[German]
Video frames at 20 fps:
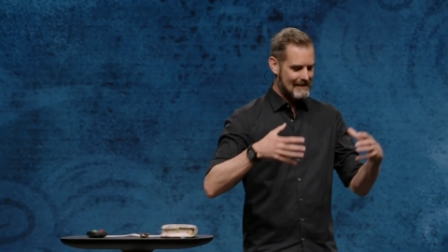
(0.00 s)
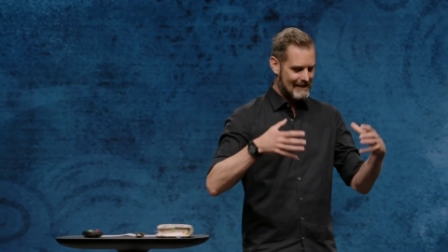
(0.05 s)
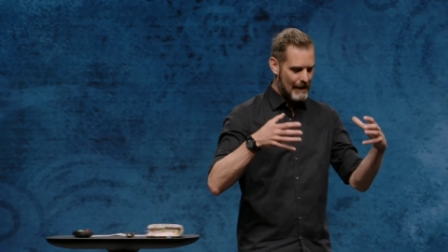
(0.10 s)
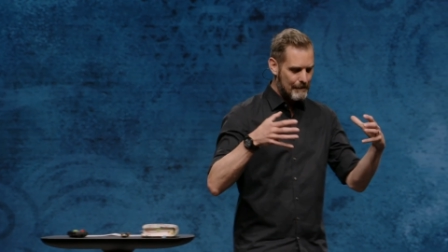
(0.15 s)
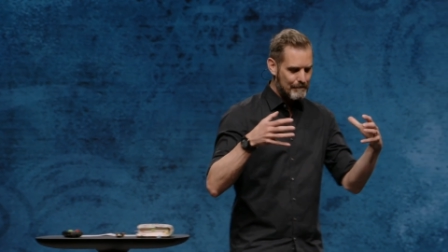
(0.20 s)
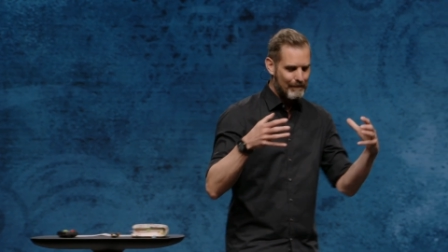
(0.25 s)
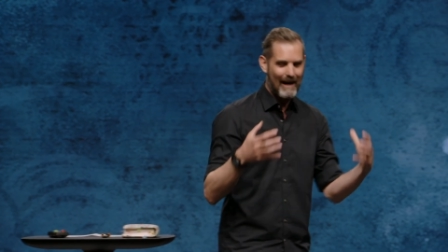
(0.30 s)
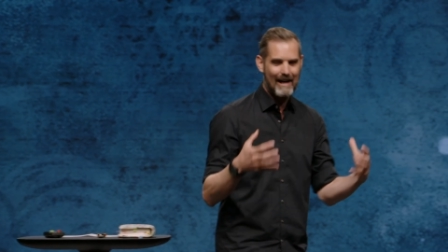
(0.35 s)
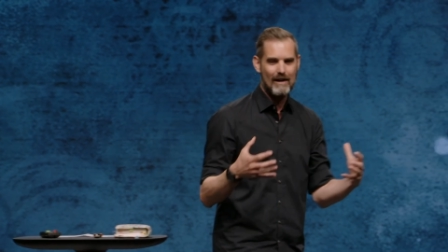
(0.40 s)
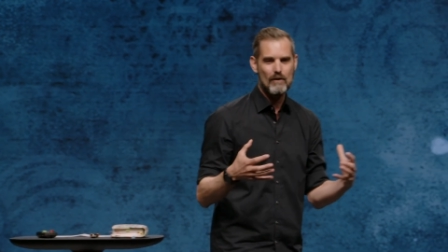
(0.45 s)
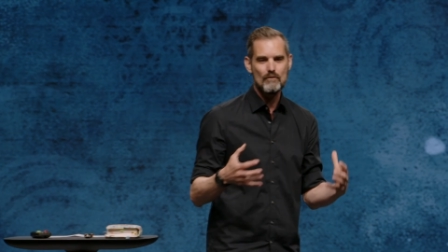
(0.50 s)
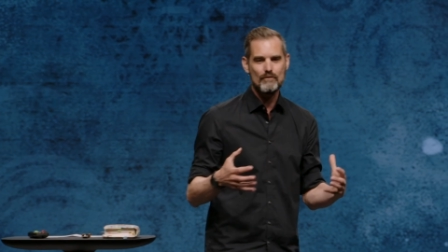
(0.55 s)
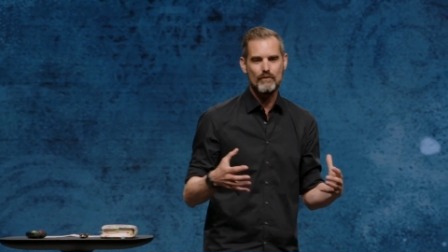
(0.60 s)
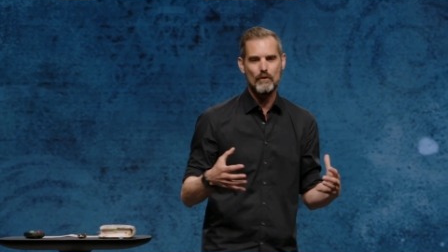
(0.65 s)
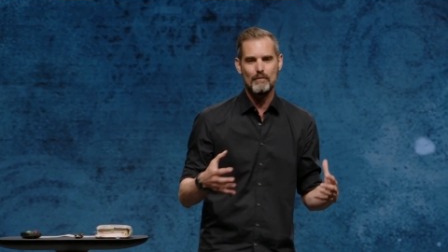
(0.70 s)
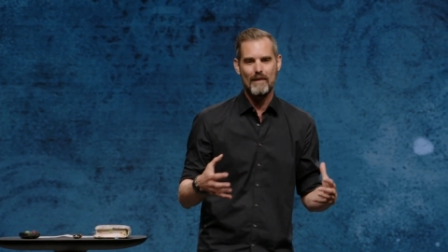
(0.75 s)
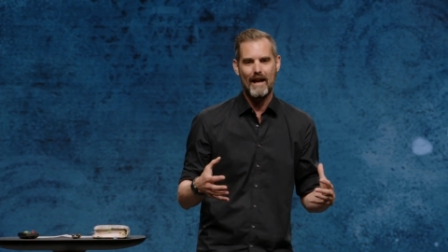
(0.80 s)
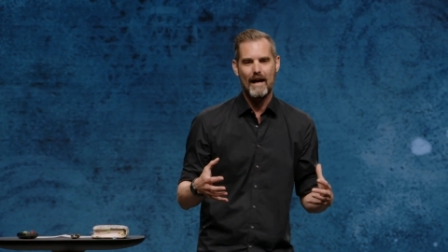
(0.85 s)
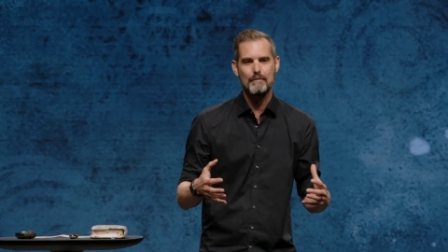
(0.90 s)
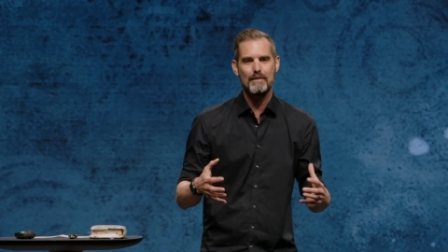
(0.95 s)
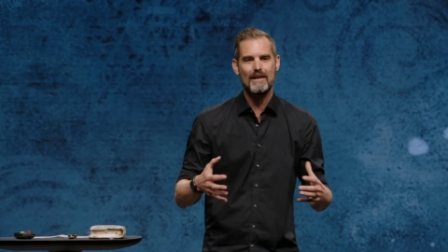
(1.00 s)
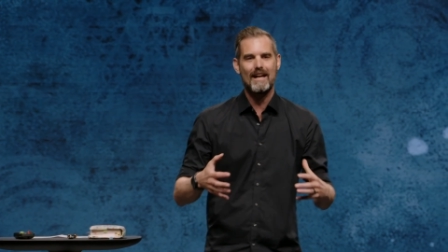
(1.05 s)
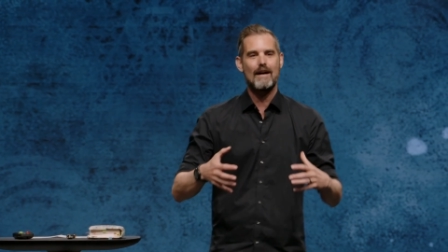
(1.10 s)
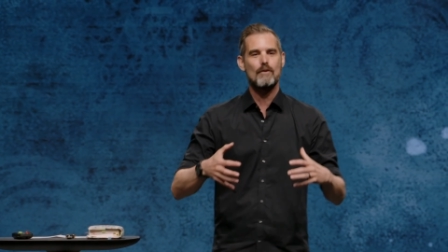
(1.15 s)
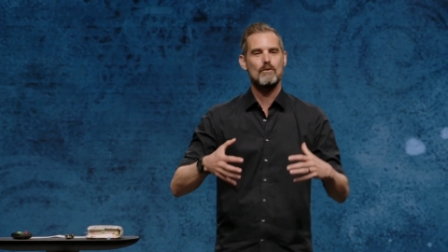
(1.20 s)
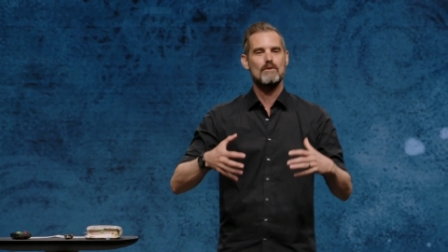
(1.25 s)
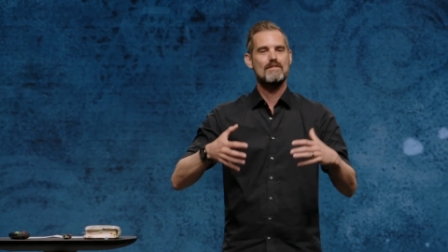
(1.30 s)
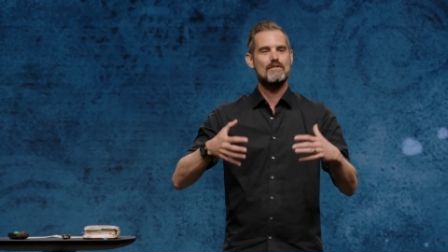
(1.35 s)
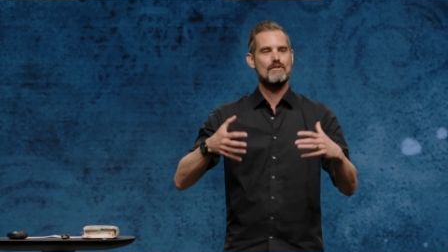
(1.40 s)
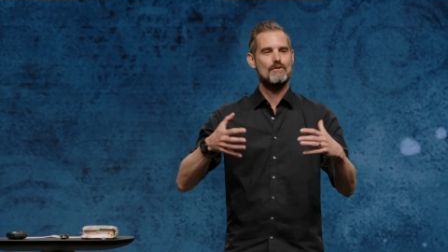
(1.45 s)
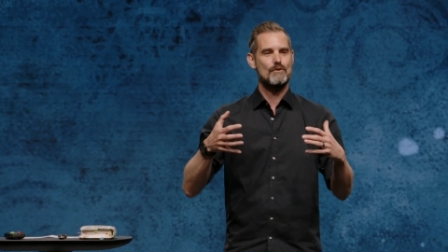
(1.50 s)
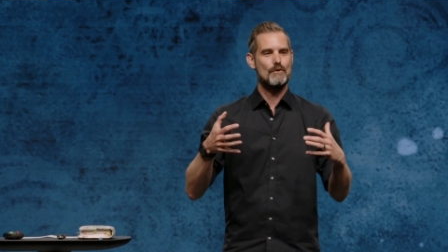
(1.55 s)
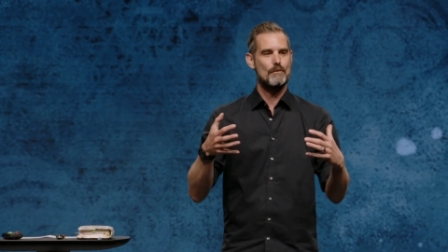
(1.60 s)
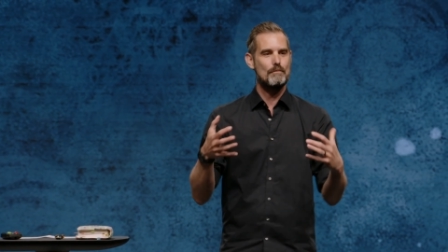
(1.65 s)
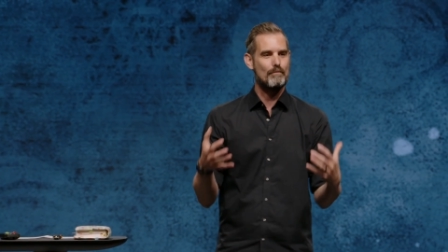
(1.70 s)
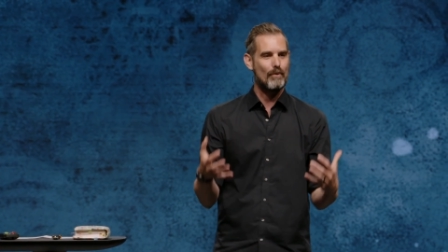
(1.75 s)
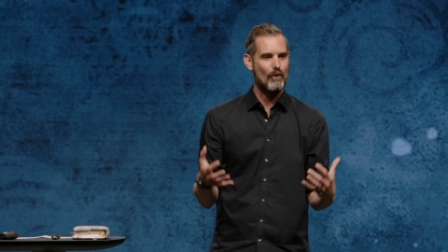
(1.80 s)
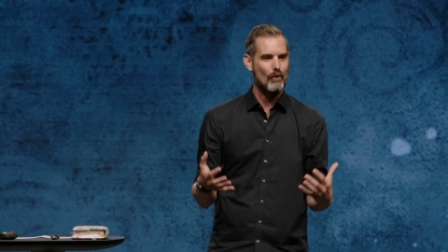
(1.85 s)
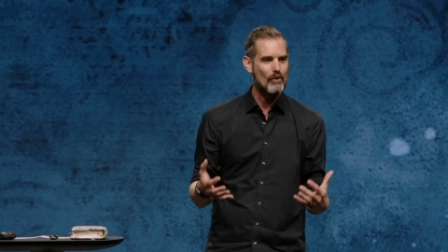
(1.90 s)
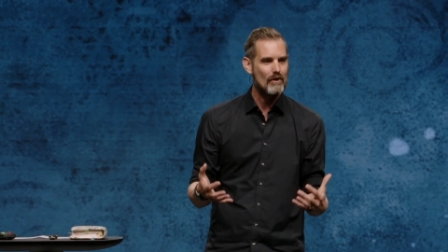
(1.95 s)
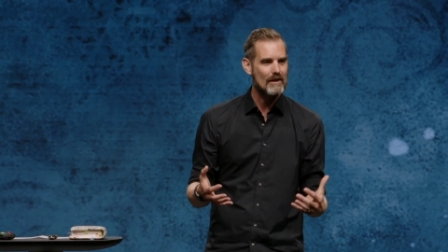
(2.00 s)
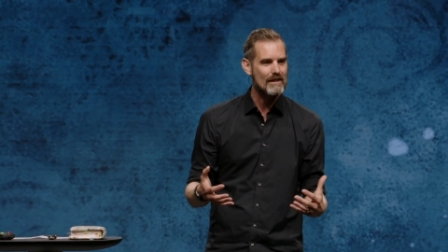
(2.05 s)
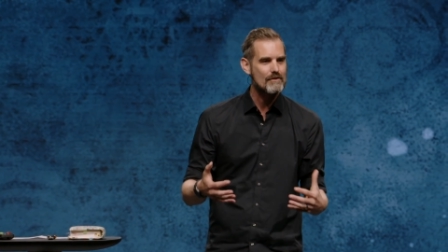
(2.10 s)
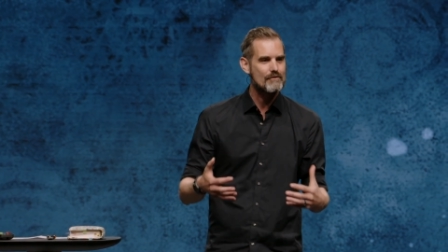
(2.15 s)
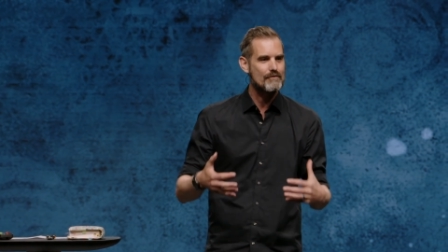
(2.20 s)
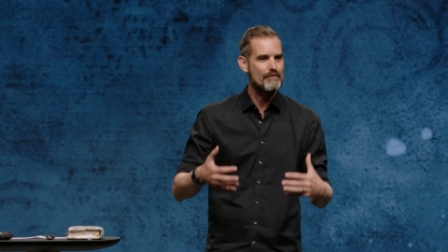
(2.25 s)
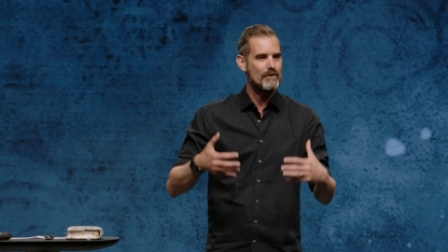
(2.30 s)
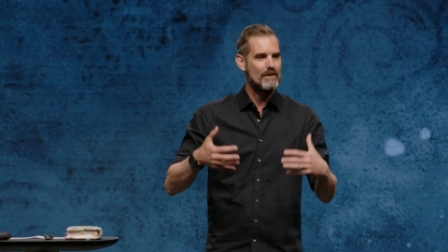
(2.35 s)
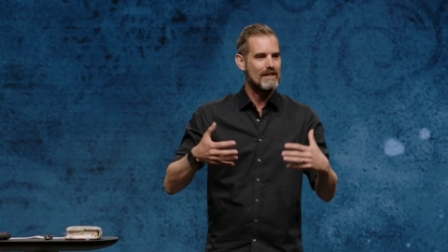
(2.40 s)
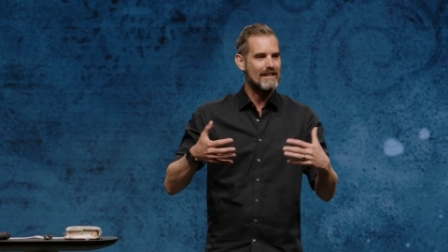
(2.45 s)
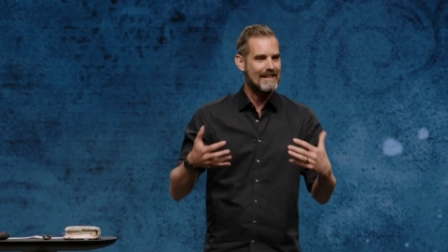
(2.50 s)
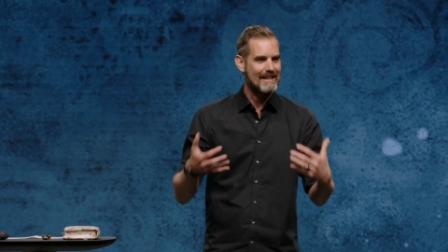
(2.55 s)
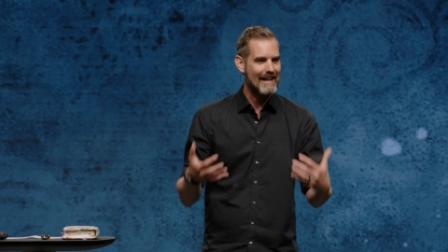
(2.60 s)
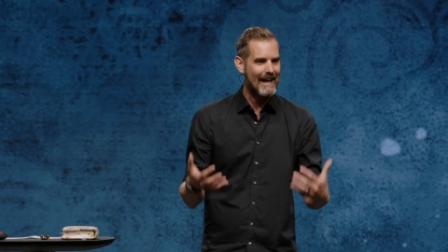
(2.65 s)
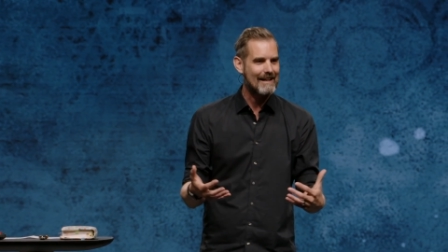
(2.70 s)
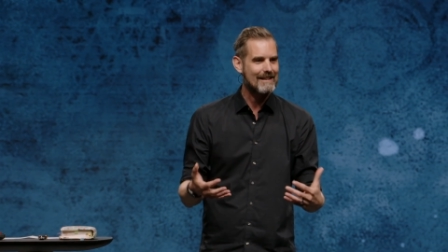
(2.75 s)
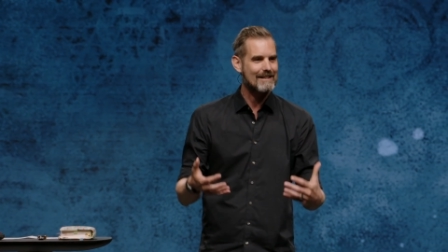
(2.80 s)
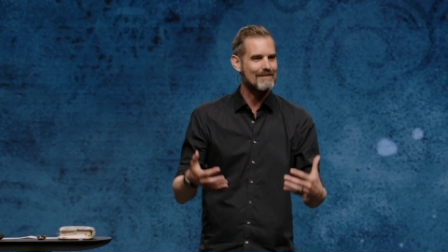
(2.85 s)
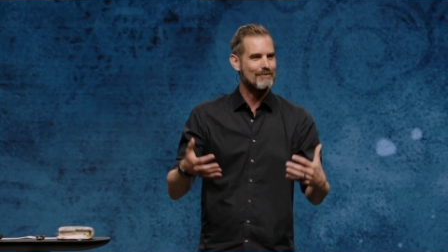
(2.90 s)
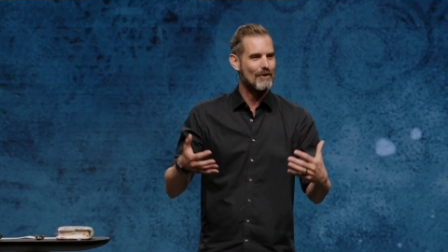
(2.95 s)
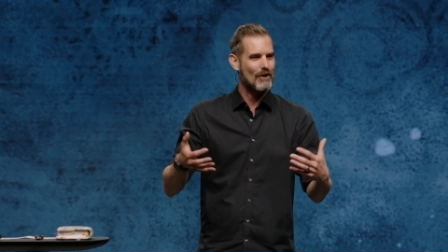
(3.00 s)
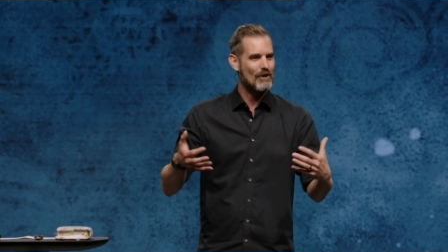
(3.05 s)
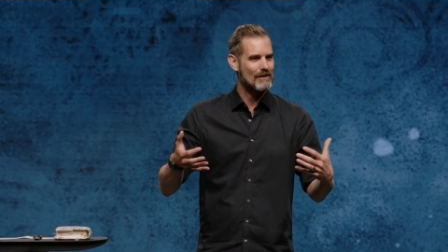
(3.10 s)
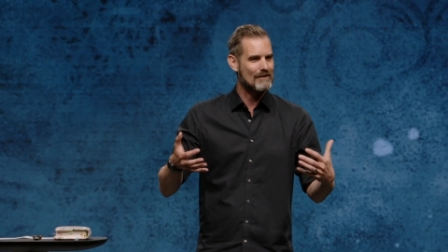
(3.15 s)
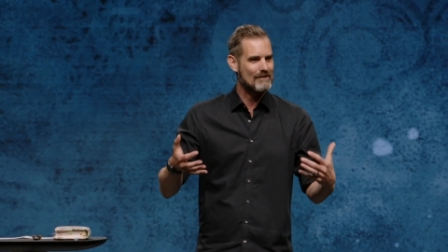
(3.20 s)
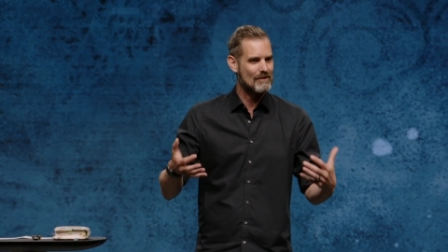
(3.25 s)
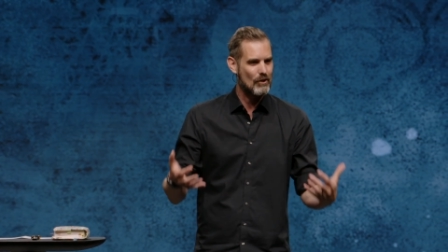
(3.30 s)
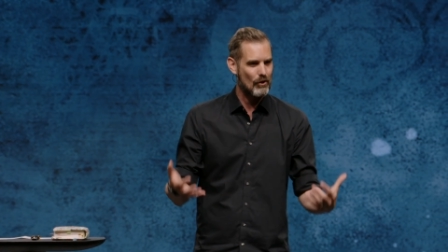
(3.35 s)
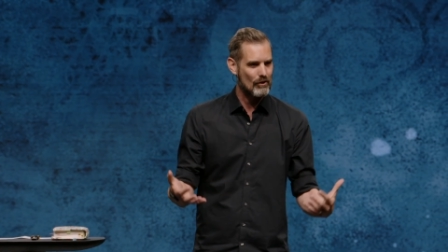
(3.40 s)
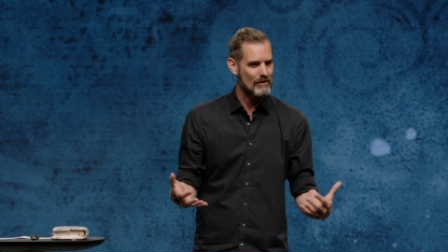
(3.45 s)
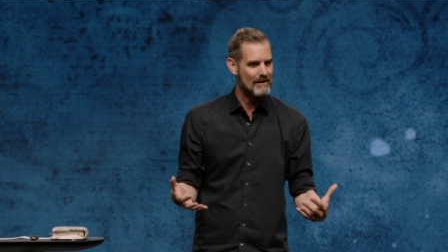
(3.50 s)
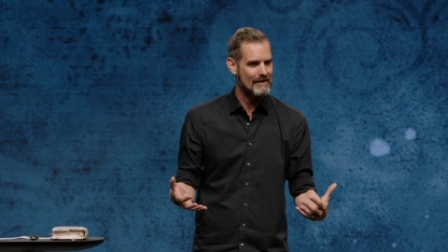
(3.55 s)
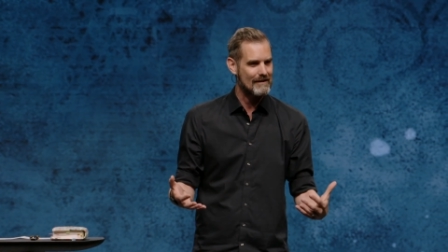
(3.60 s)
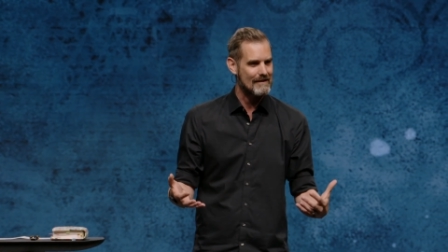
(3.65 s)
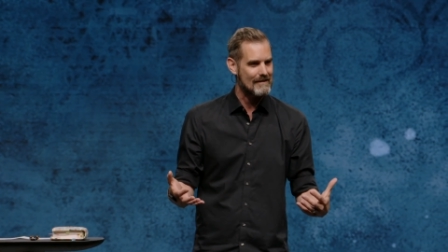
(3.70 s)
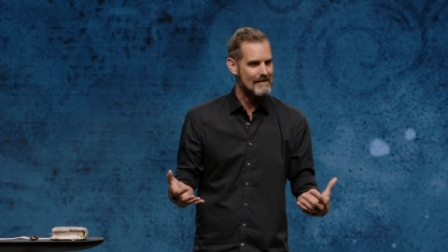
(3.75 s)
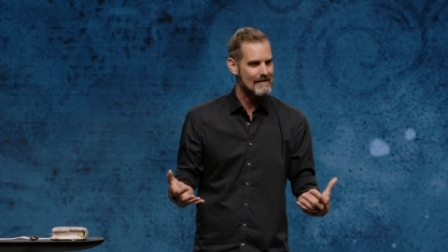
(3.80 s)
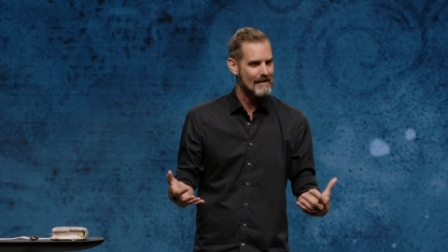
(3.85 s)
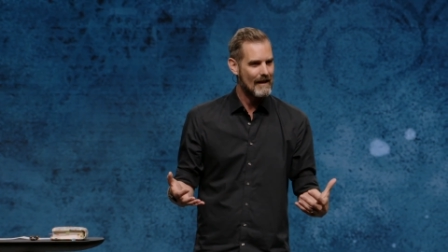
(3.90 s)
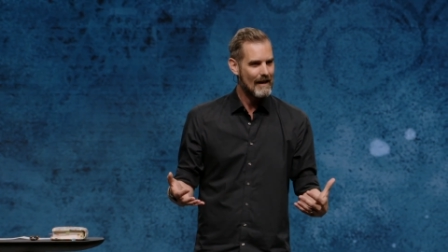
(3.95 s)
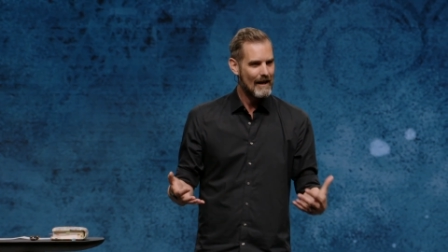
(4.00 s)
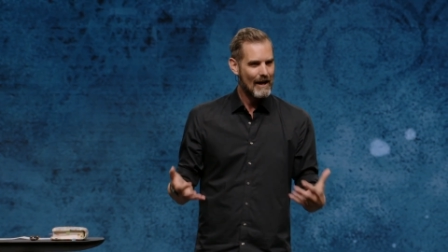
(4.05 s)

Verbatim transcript: der Baum vom Leben auch Symbol ist für die Gegenwart Gottes.